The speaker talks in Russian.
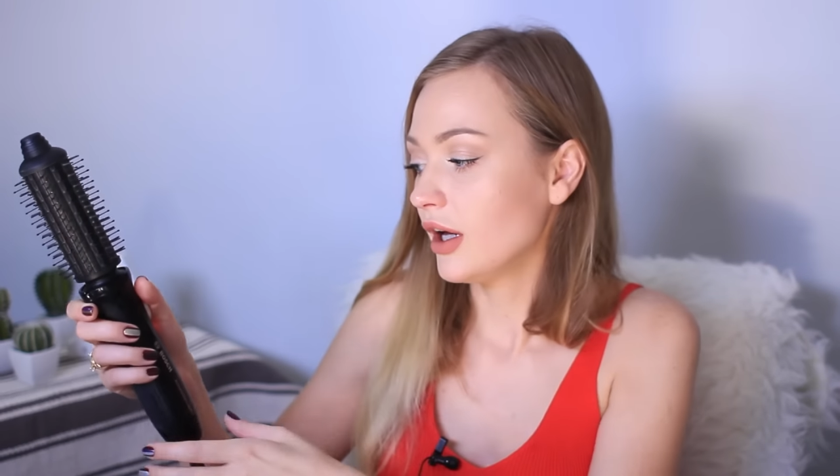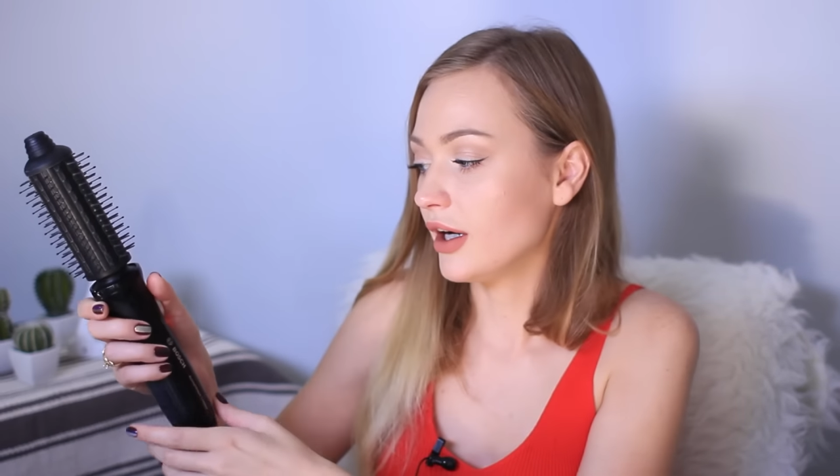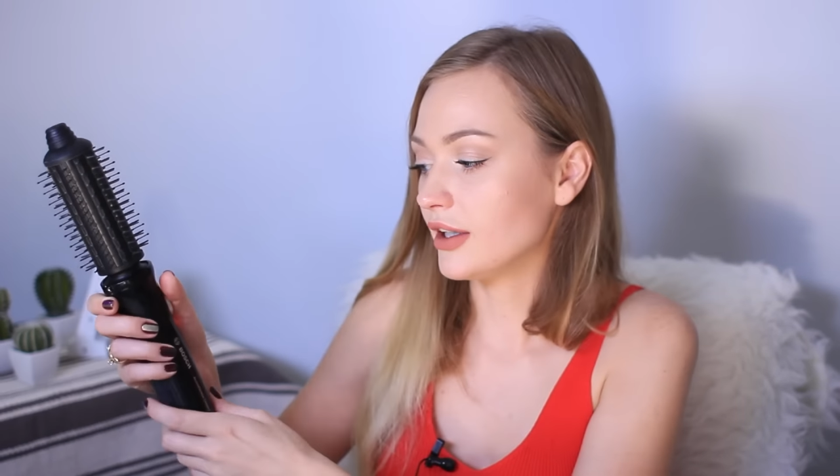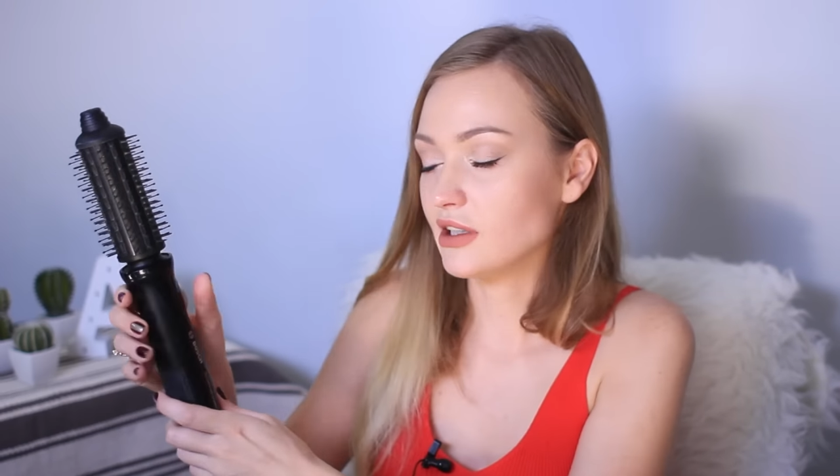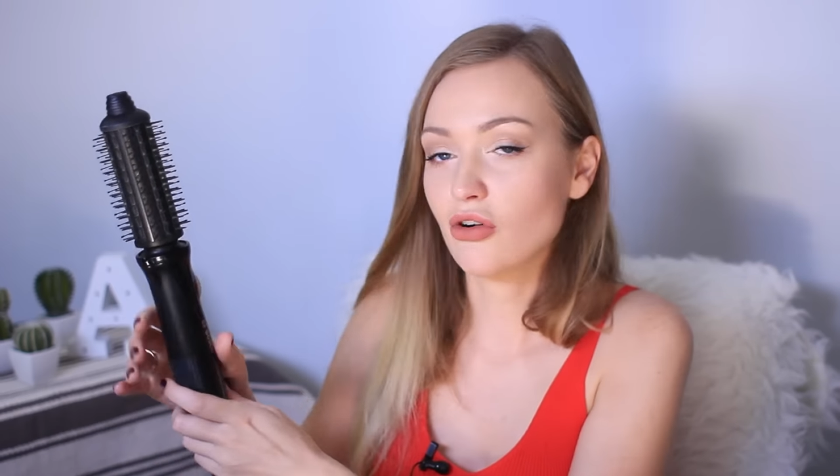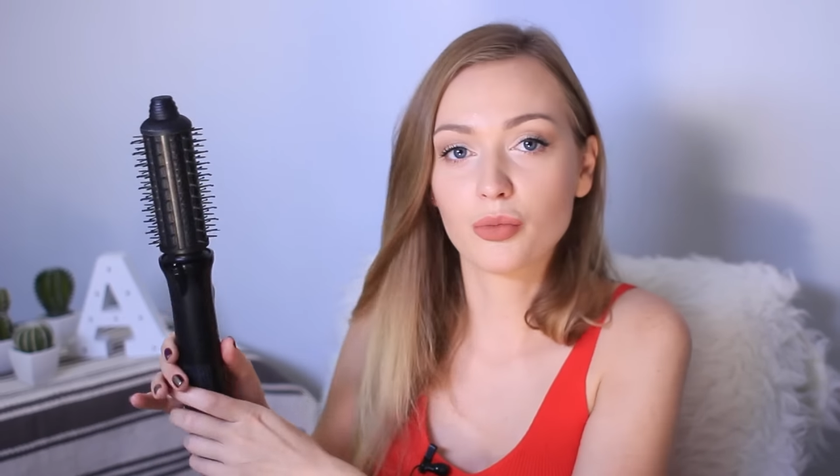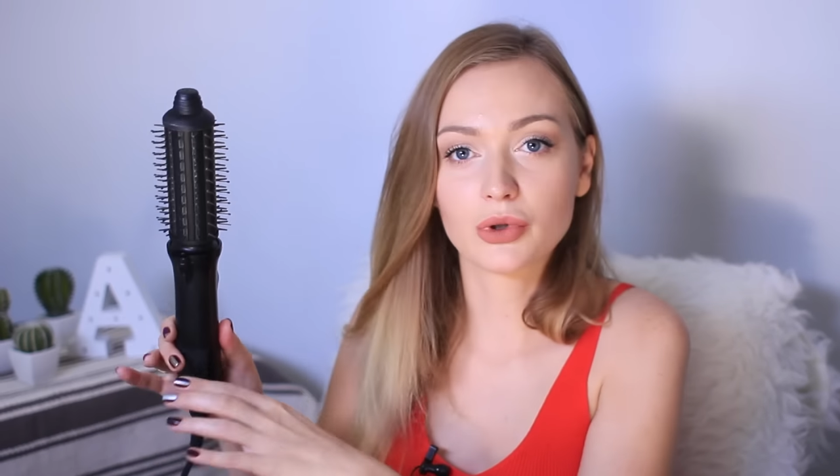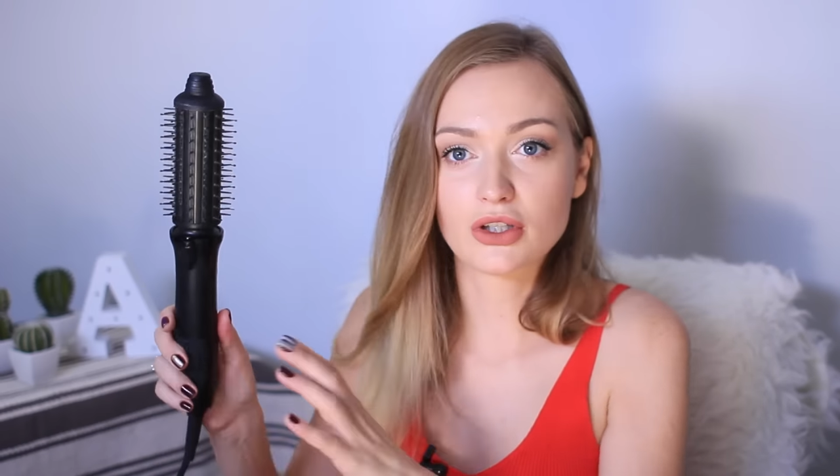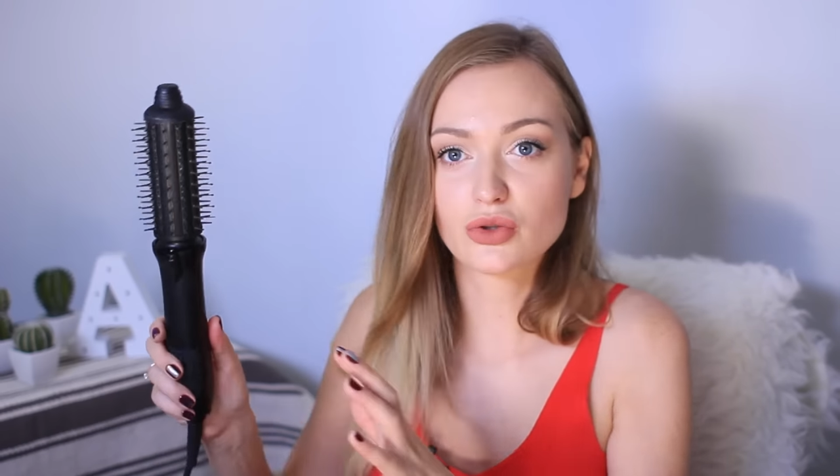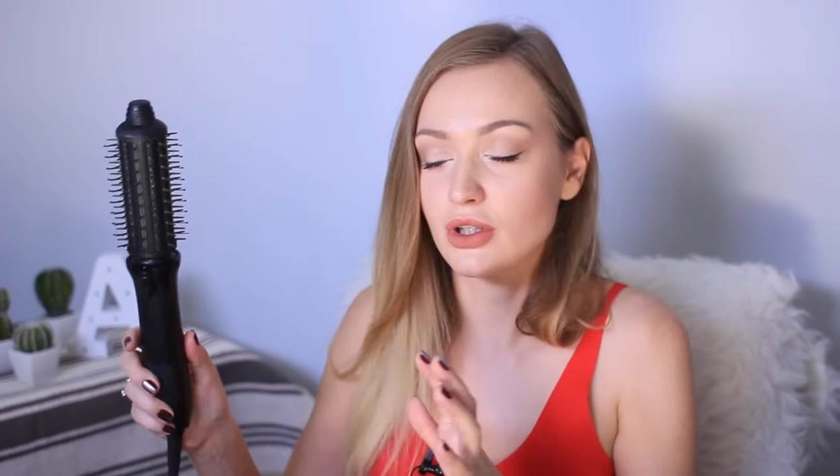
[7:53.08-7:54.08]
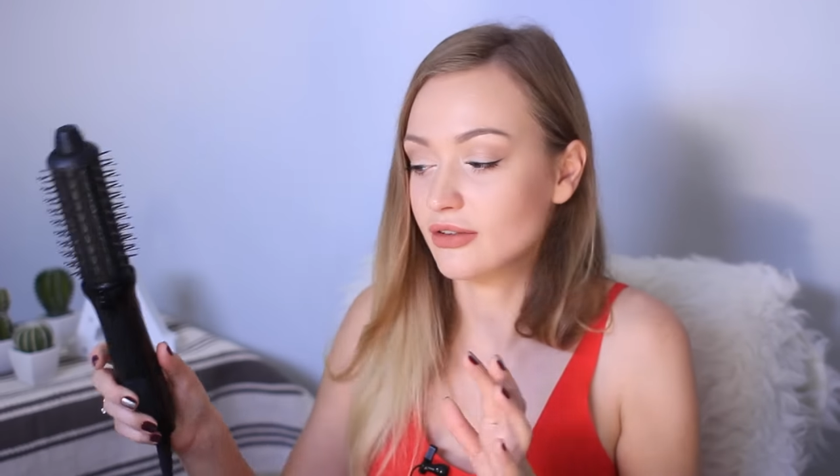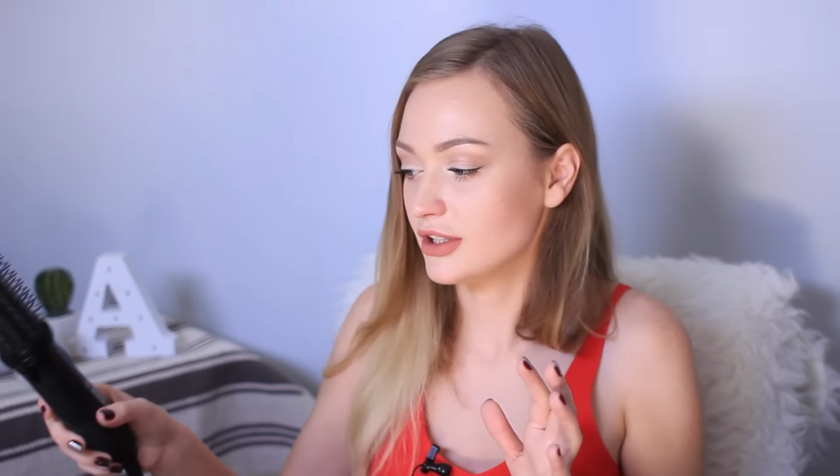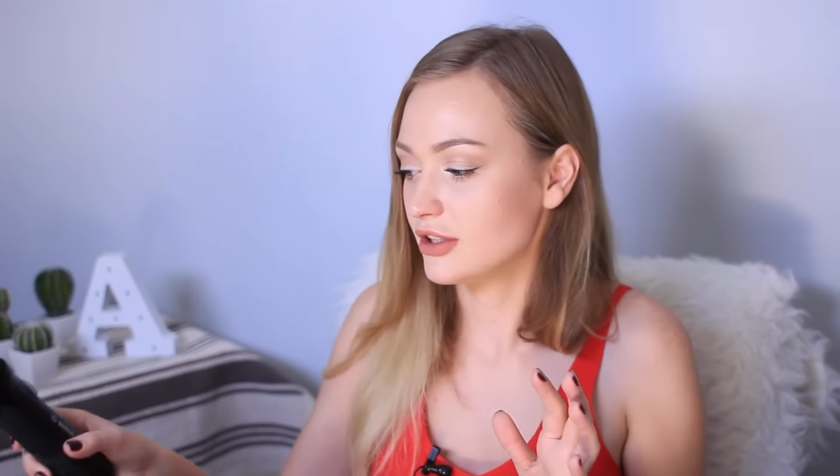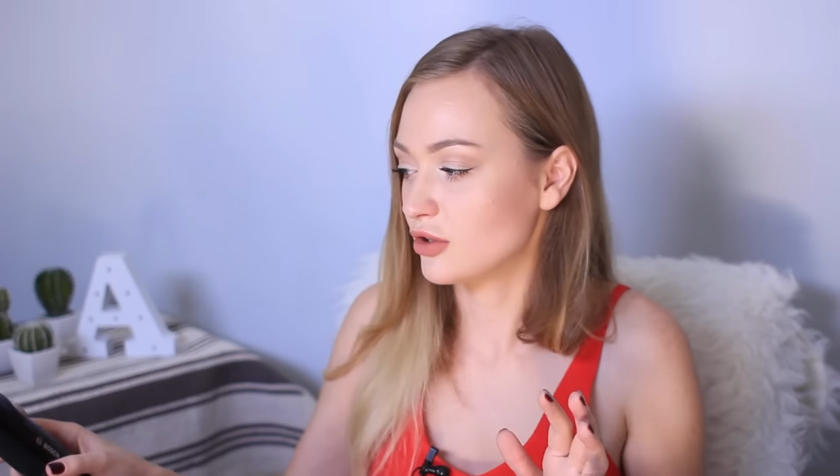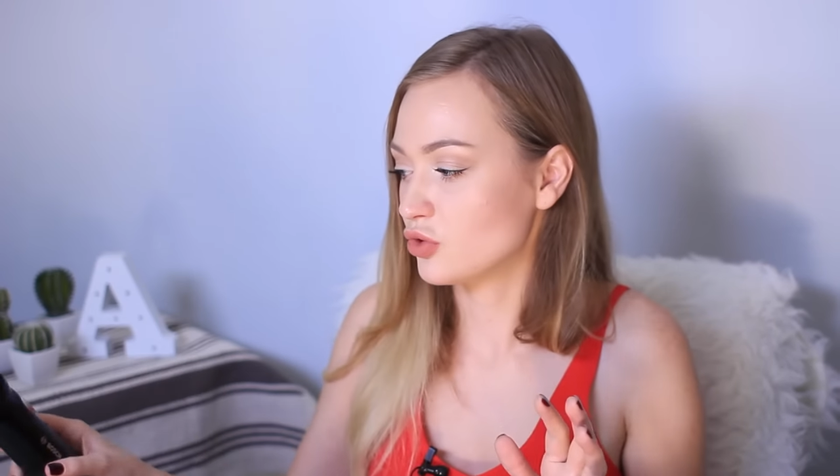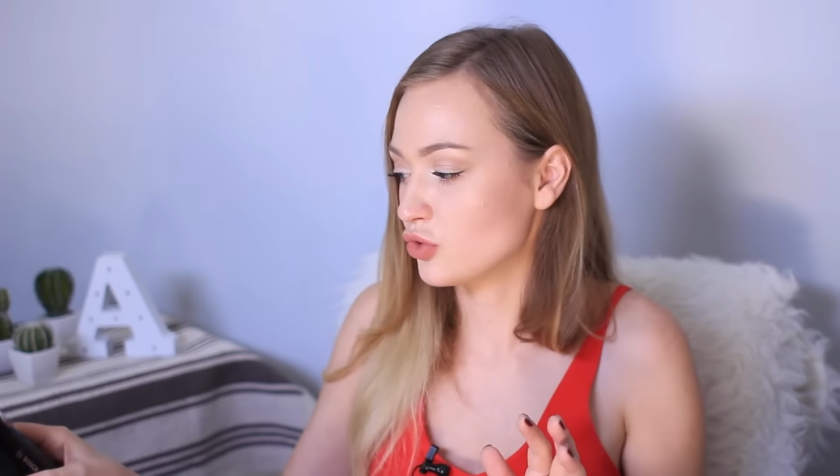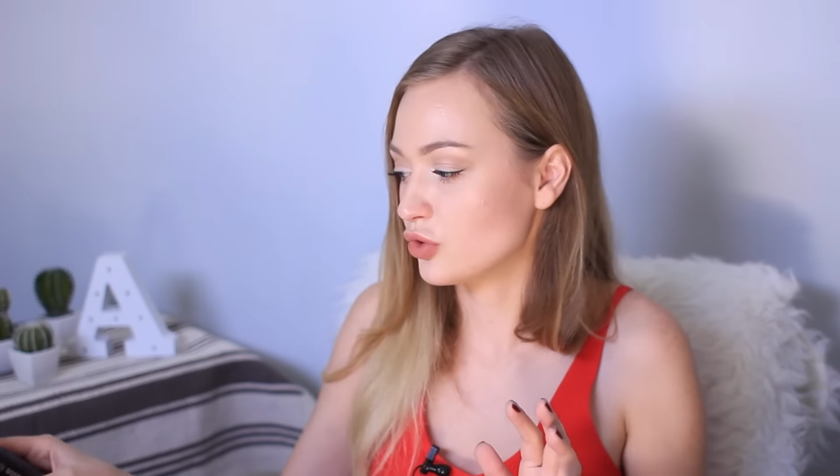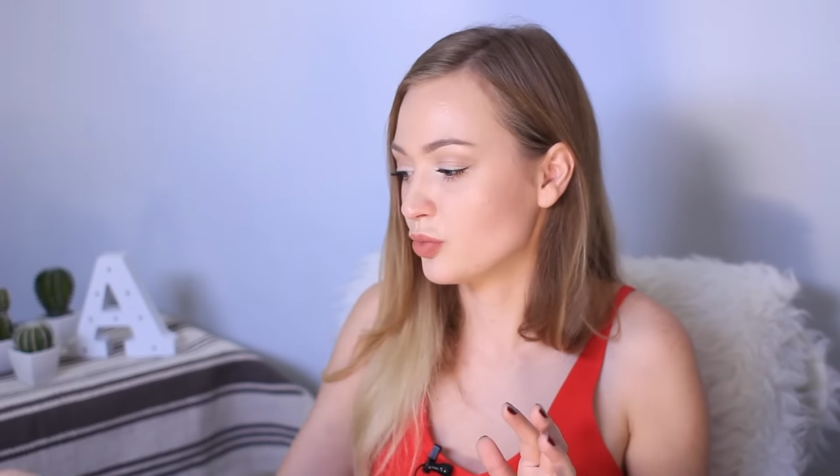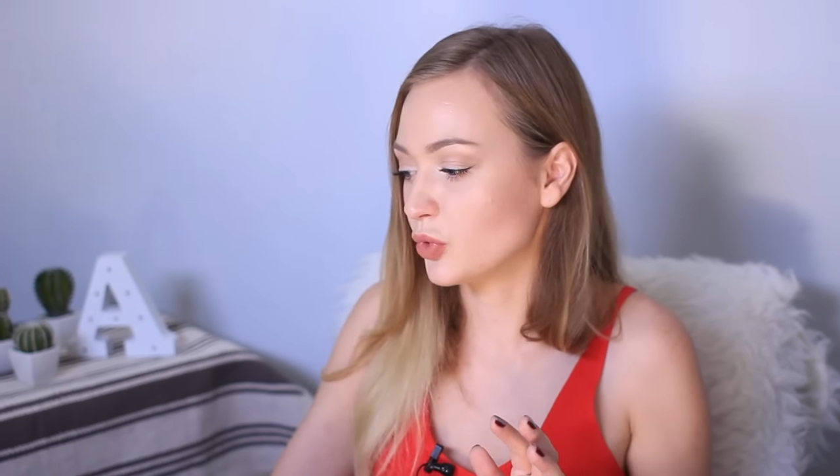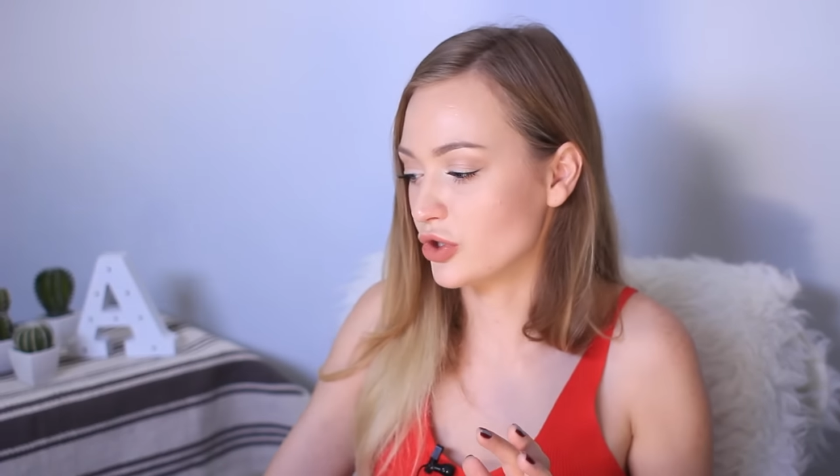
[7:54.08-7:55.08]
А, я вам покажу, давайте
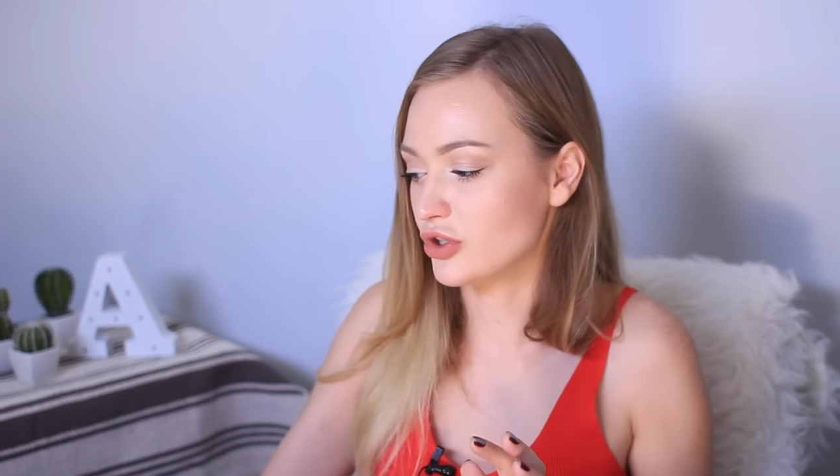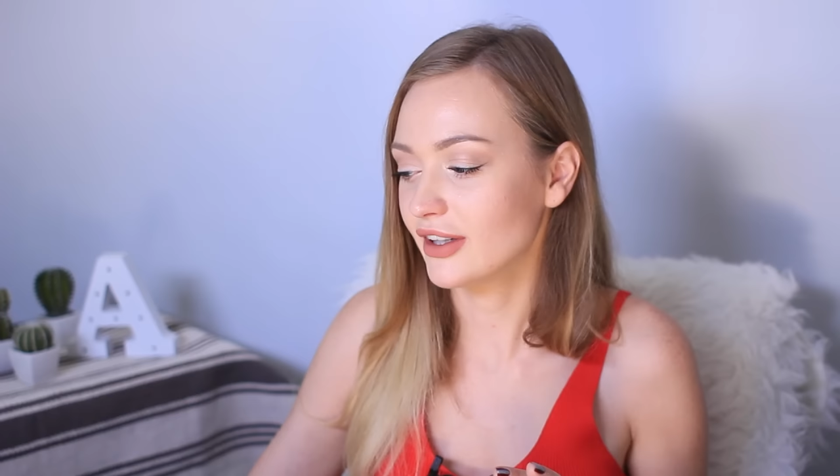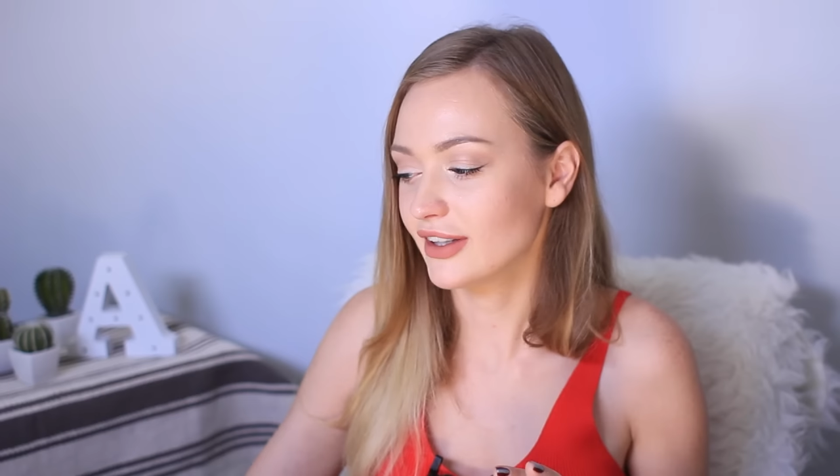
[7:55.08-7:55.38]
чуть-чуть позже.